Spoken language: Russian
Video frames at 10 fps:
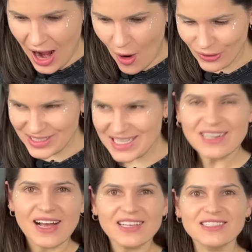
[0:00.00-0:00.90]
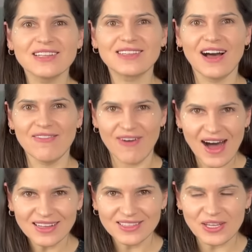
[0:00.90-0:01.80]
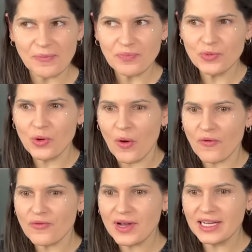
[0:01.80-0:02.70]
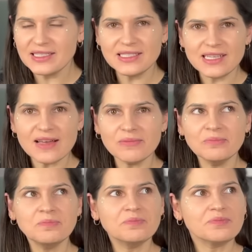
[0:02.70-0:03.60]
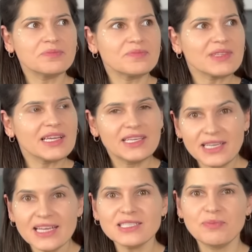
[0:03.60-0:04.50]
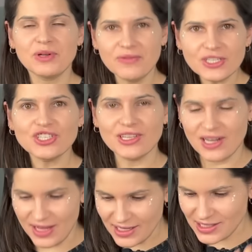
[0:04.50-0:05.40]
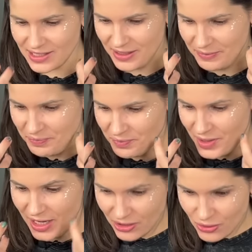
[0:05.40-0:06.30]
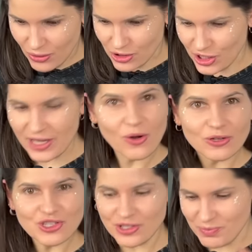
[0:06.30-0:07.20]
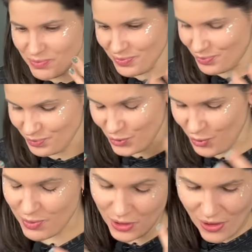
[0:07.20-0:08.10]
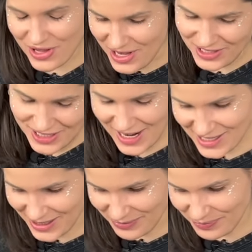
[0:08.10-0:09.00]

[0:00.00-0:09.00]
Он слегка сладковатый, но в конце есть привычно для нас э, картошка. Это очень ну, прикольно и интересно.